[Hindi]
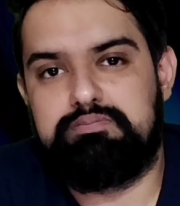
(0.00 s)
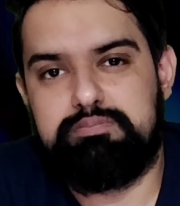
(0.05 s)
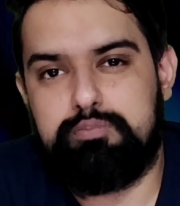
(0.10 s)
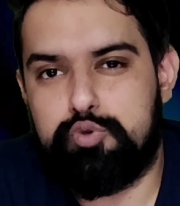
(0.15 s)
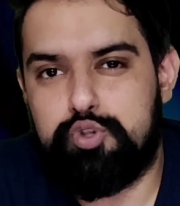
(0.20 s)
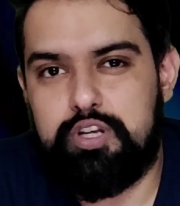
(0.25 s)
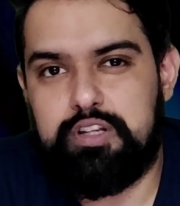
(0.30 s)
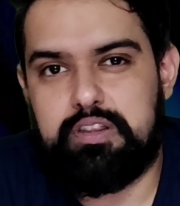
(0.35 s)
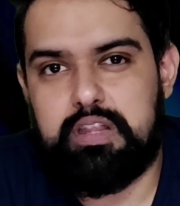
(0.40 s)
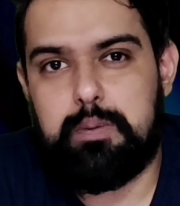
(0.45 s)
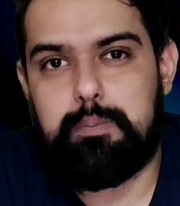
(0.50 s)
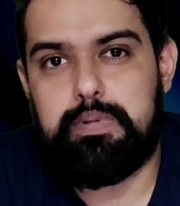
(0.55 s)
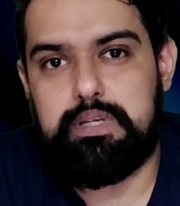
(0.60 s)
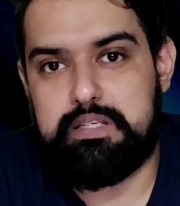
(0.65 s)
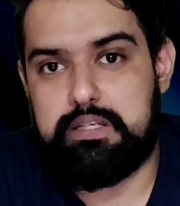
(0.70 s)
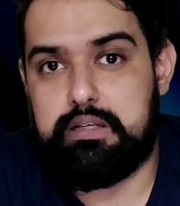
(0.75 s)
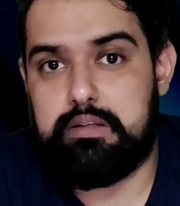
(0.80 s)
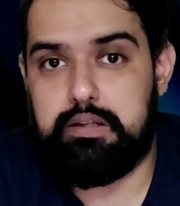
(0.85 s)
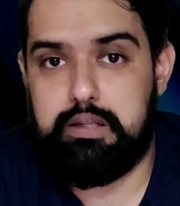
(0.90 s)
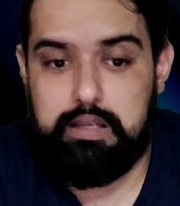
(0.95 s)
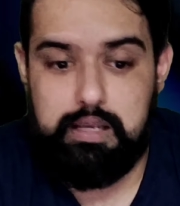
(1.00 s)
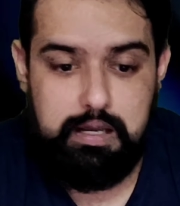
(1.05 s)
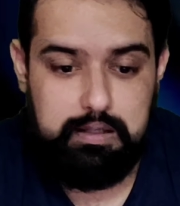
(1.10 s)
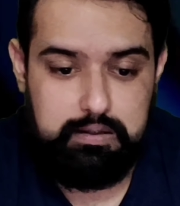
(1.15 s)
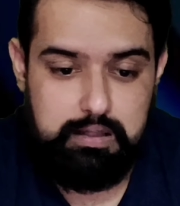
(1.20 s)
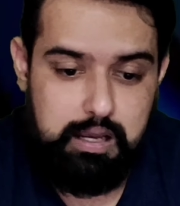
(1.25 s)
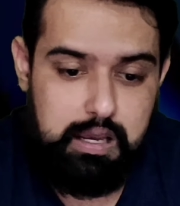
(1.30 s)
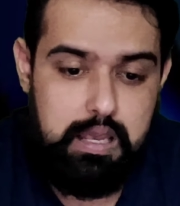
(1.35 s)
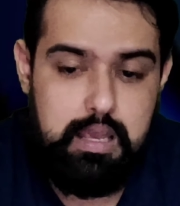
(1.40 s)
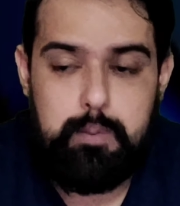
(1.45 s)
मुझे इतना पसंद नहीं
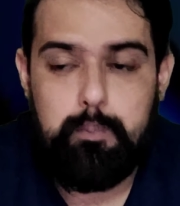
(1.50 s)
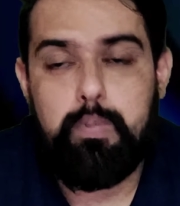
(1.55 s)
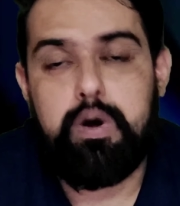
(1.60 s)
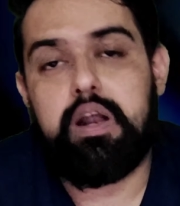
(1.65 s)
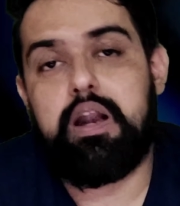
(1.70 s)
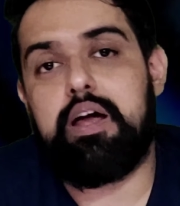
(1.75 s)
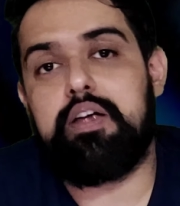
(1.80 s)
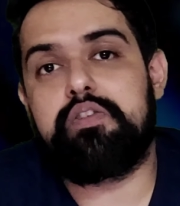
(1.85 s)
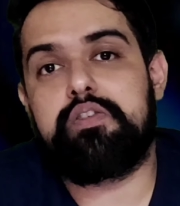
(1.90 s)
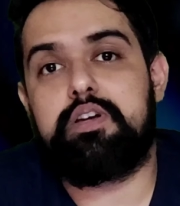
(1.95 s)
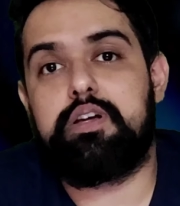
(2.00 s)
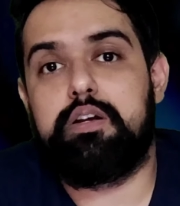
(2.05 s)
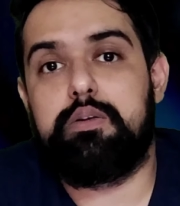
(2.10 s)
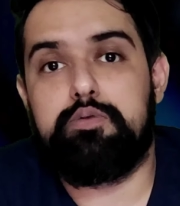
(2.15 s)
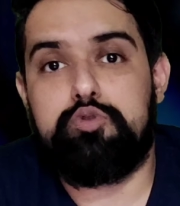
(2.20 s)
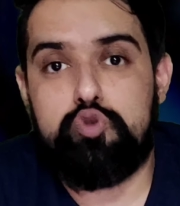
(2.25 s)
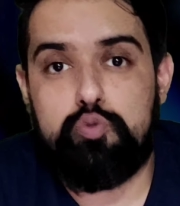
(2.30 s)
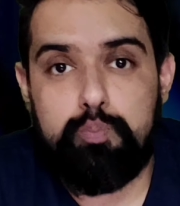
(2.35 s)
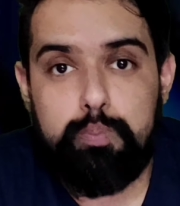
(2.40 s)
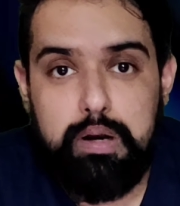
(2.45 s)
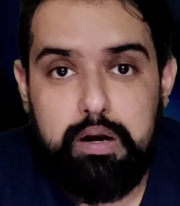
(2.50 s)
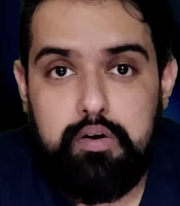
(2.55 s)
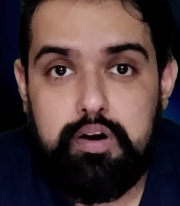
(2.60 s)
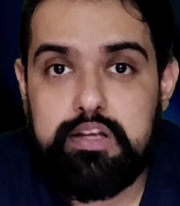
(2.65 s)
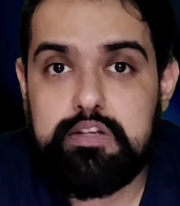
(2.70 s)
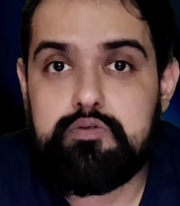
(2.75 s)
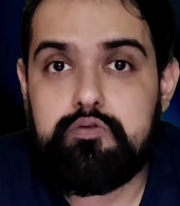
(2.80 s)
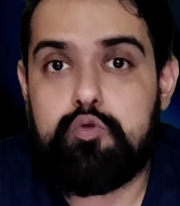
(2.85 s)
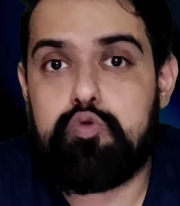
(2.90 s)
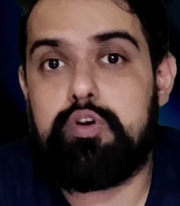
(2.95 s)
आता मगर आजकल जो मिड
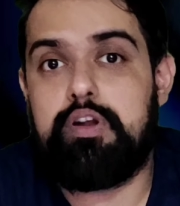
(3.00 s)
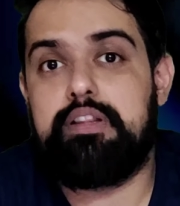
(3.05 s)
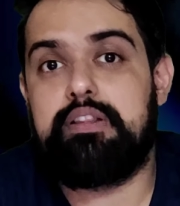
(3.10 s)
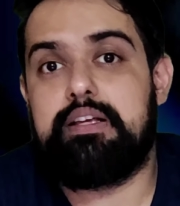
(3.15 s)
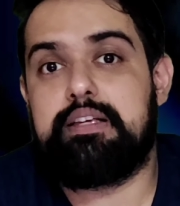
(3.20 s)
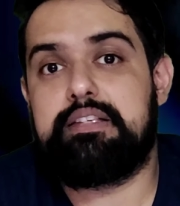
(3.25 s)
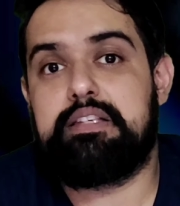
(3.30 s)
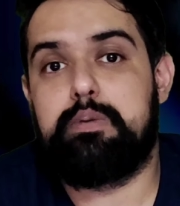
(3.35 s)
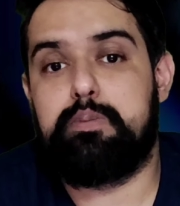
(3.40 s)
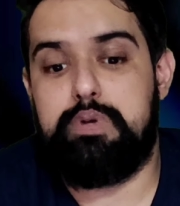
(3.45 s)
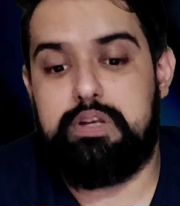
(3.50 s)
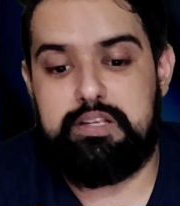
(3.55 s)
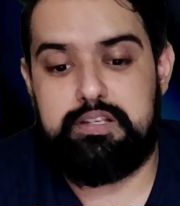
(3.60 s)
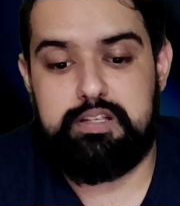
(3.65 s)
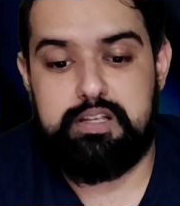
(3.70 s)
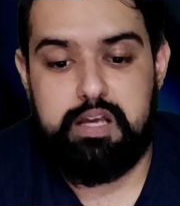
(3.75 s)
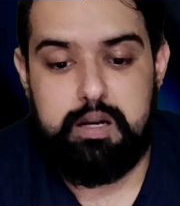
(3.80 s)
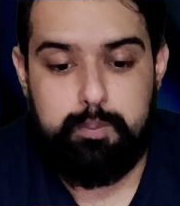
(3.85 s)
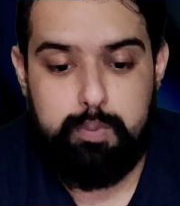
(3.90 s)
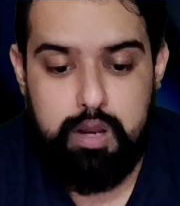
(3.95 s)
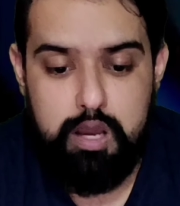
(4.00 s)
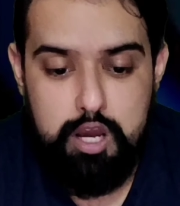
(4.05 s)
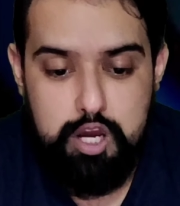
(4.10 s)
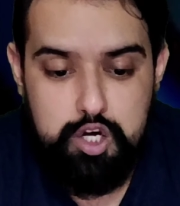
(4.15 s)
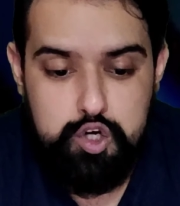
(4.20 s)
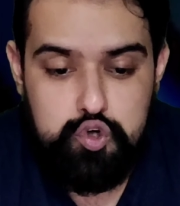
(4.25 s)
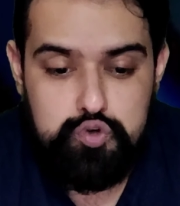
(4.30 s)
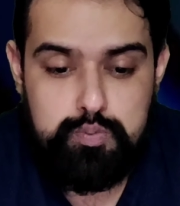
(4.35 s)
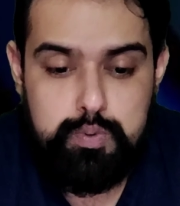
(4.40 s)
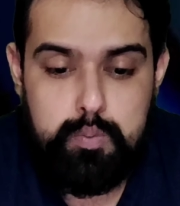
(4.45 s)
रेंज फ़ोन है दस से बीस हज़ार में
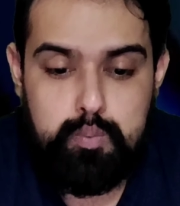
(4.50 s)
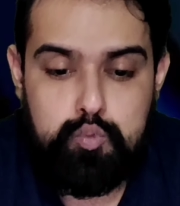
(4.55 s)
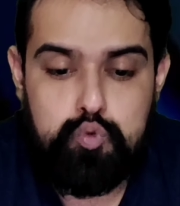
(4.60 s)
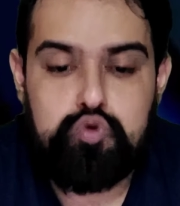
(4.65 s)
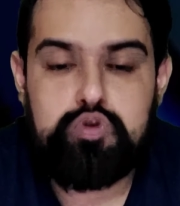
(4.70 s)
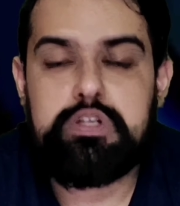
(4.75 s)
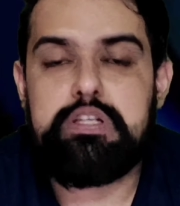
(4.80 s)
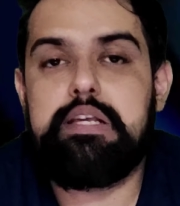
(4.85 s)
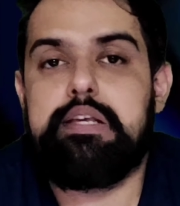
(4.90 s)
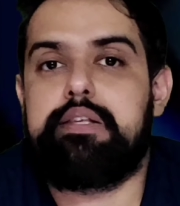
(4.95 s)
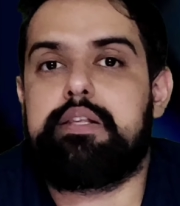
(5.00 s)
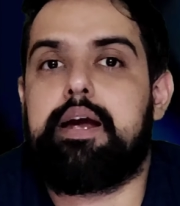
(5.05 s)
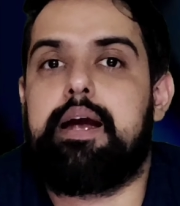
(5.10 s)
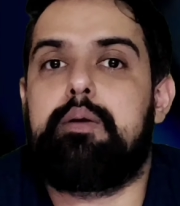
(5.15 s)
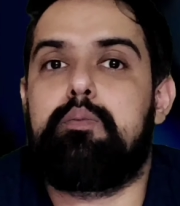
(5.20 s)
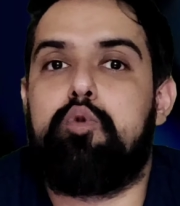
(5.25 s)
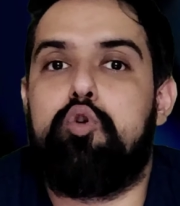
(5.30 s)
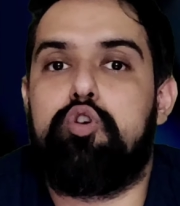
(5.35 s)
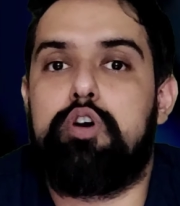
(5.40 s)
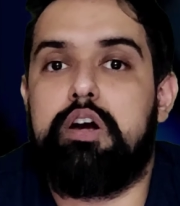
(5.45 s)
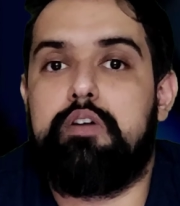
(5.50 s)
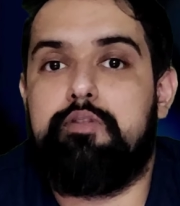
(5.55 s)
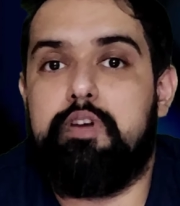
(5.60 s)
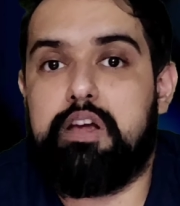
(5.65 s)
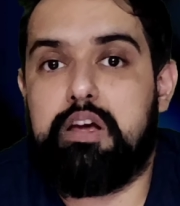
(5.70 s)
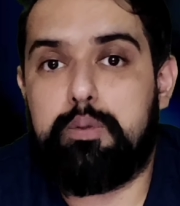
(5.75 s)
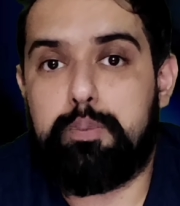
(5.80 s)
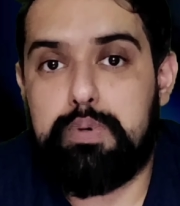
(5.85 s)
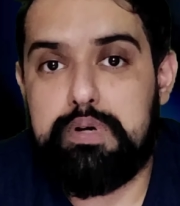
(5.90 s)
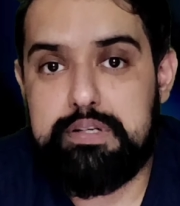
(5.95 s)
उसमें मोस्टली साइड माउंटेड
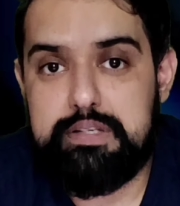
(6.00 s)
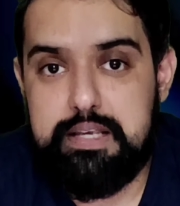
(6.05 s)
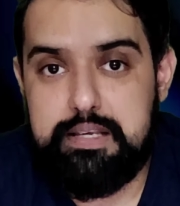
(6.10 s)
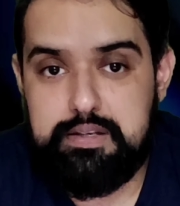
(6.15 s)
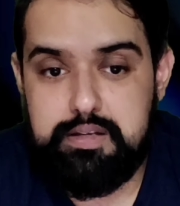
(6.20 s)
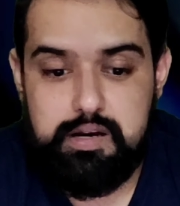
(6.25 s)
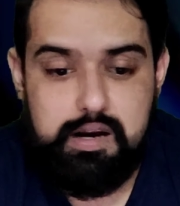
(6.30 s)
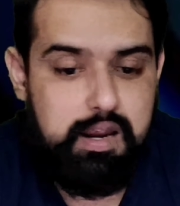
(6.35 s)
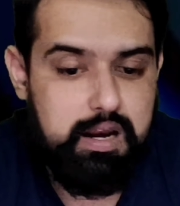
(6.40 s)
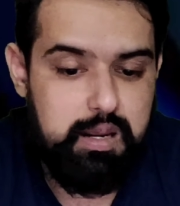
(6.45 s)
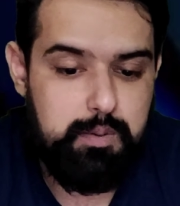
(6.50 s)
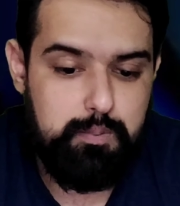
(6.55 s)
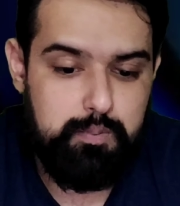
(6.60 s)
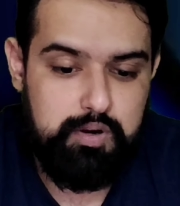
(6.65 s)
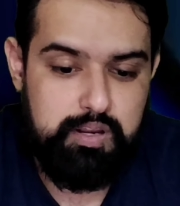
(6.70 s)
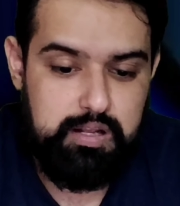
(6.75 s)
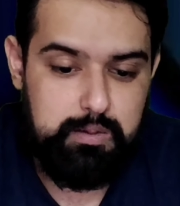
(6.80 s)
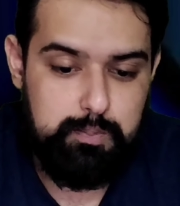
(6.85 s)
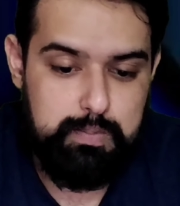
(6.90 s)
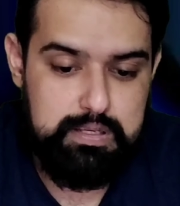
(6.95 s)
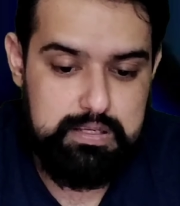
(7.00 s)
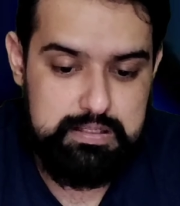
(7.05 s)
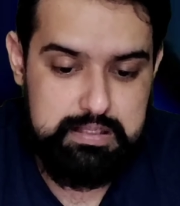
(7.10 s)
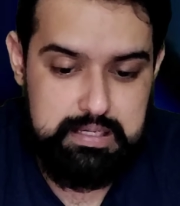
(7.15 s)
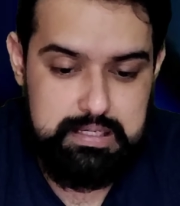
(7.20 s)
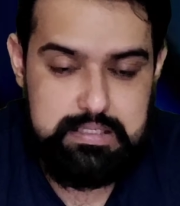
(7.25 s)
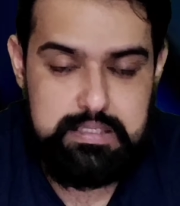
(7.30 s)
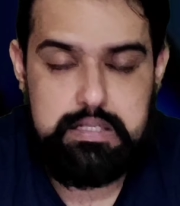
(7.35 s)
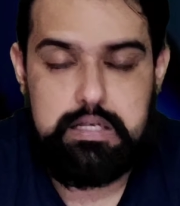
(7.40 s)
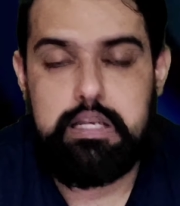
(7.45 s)
फिंगरप्रिंट सेंसर आ रहे हैं रियल मी
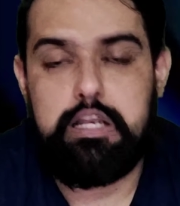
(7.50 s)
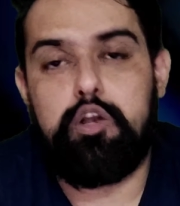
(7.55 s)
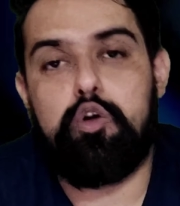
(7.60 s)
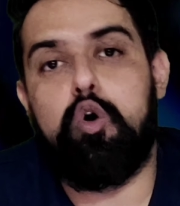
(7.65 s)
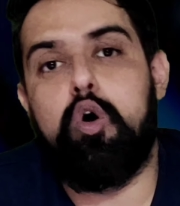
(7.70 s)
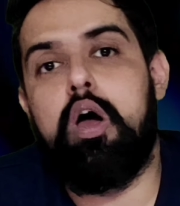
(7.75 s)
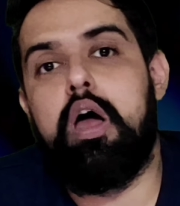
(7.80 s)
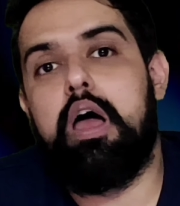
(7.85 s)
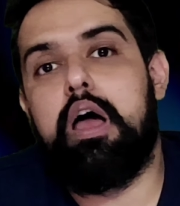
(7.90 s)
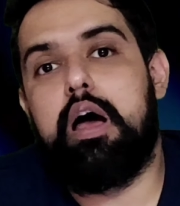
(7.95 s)
सिक्स ले लो